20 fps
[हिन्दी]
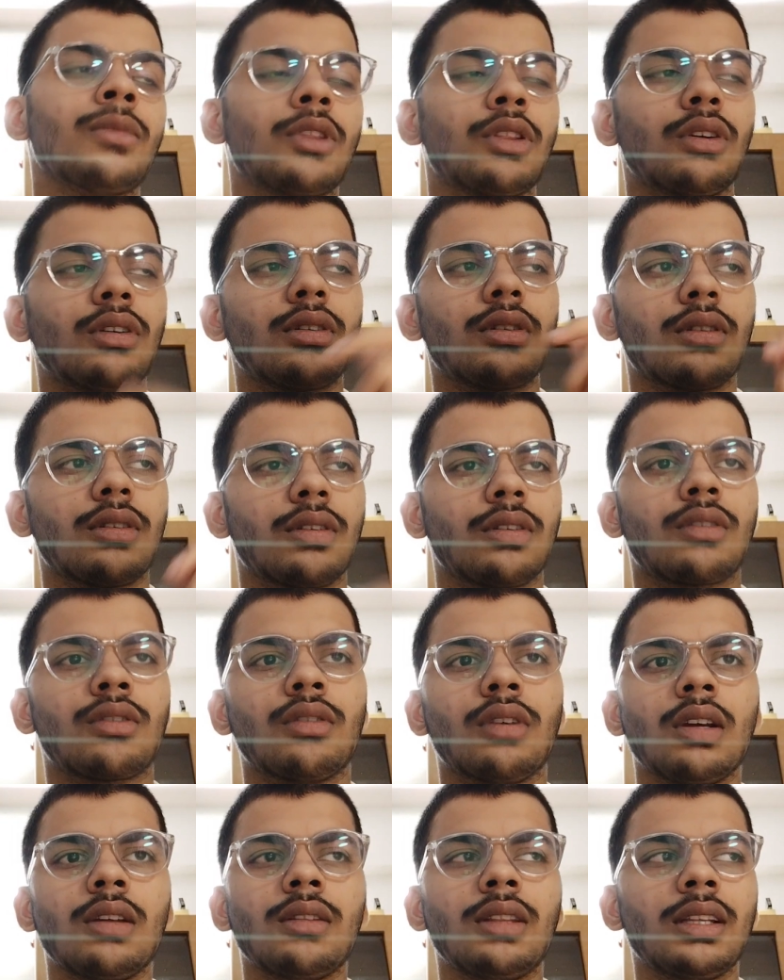तो
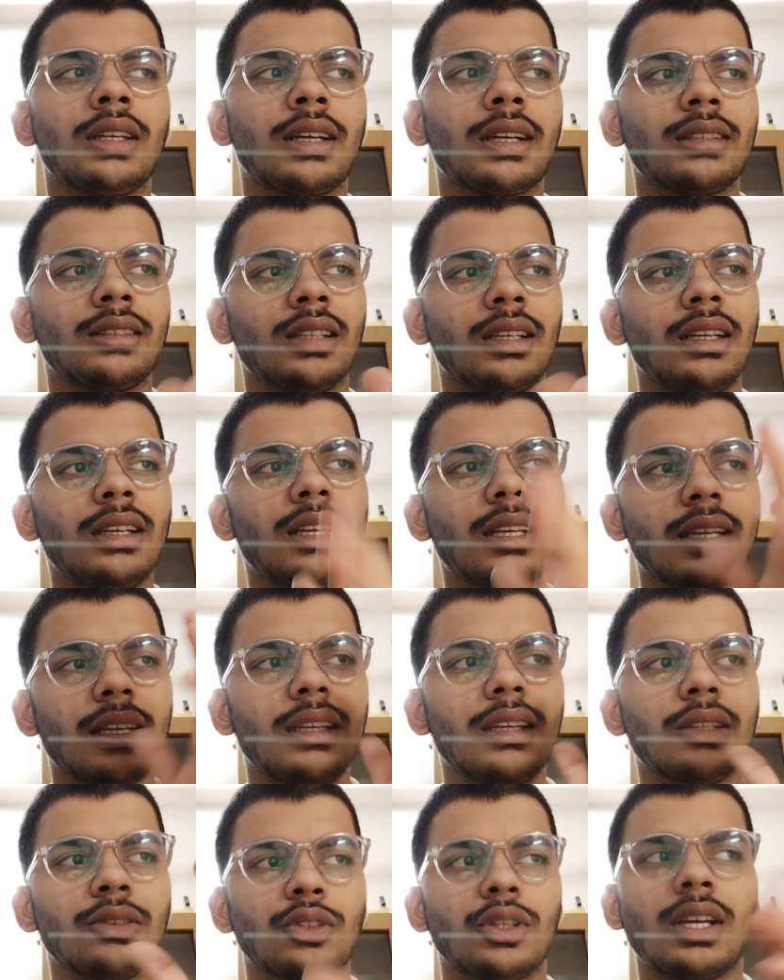कोई दिक्कत नहीं है लेकिन
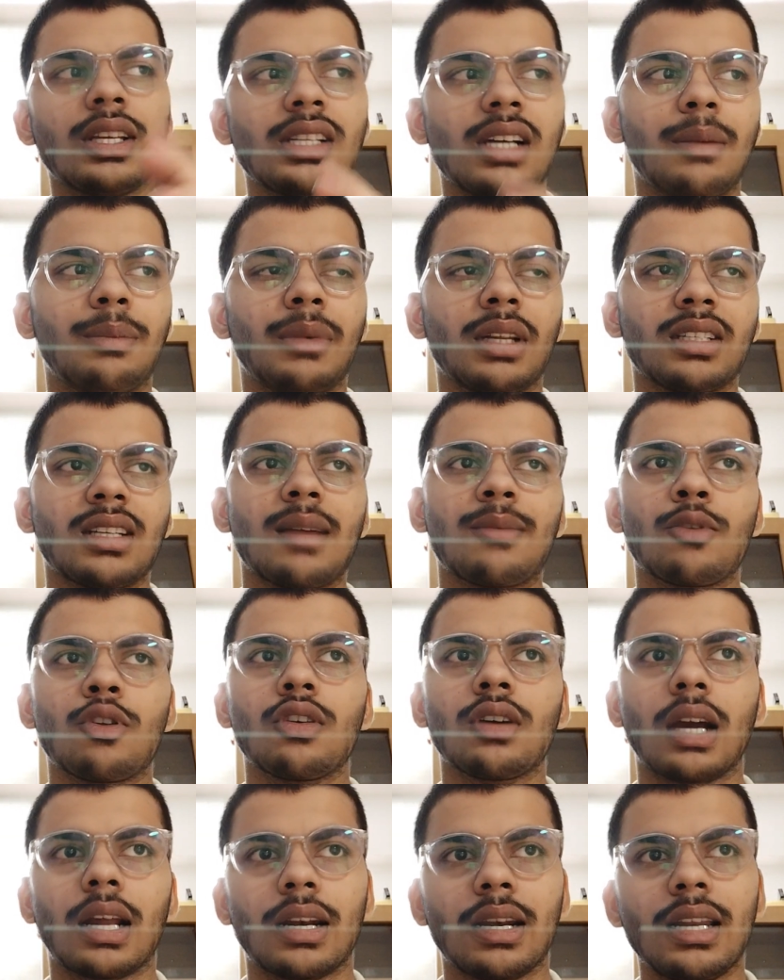इतने चैप्टर्स आप
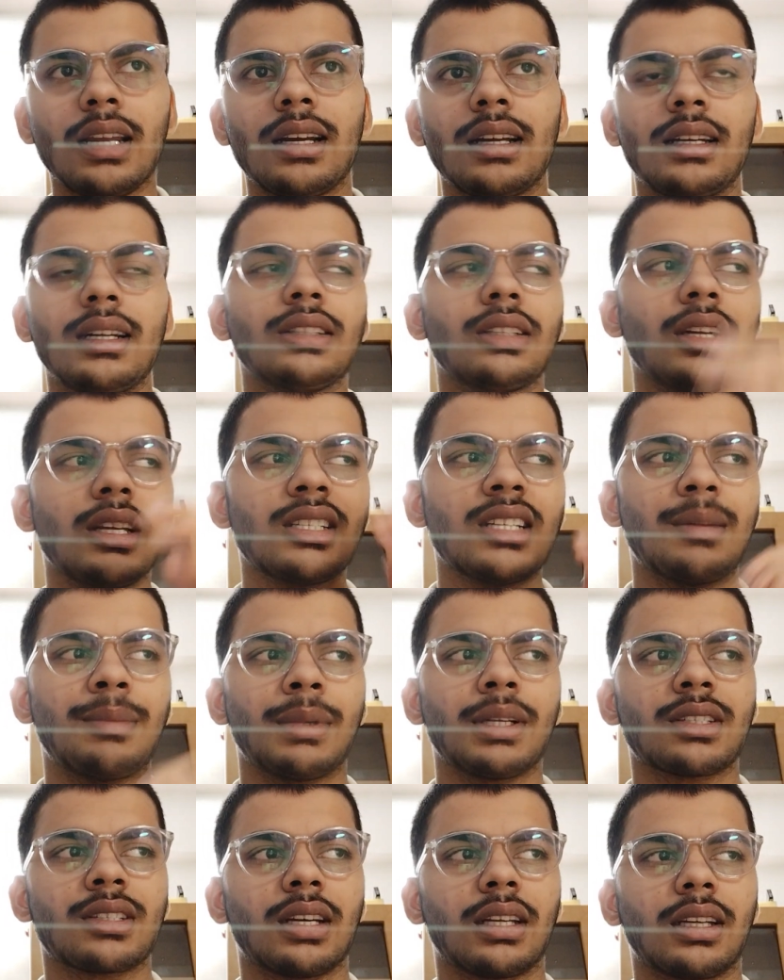करने करने इतने
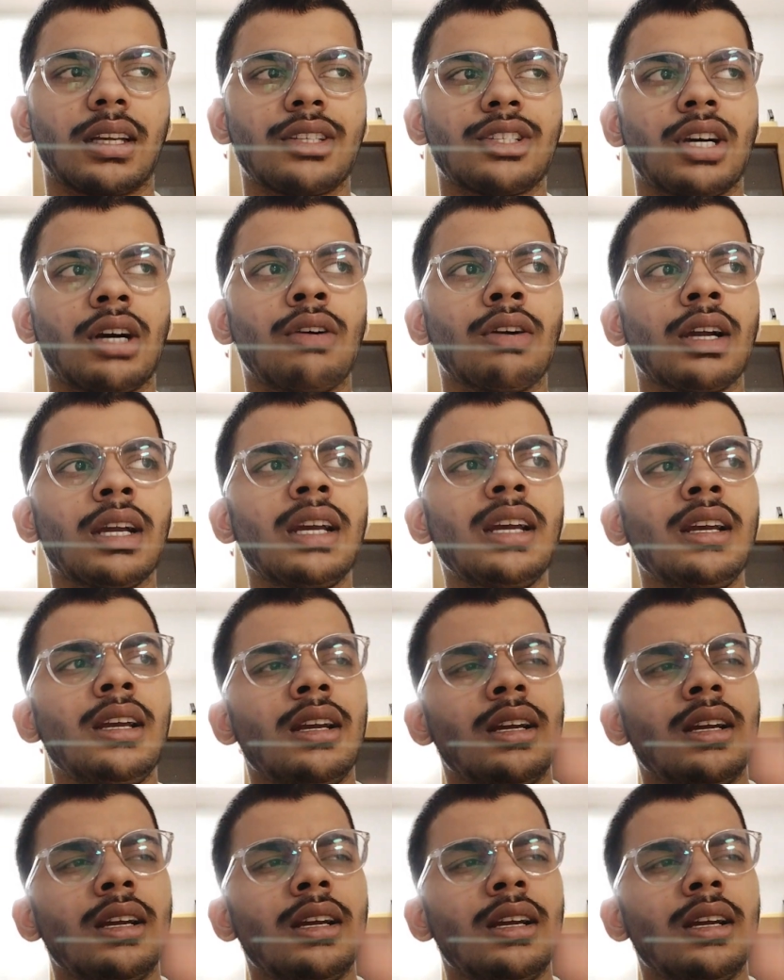चैप्टर्स करके जाओगे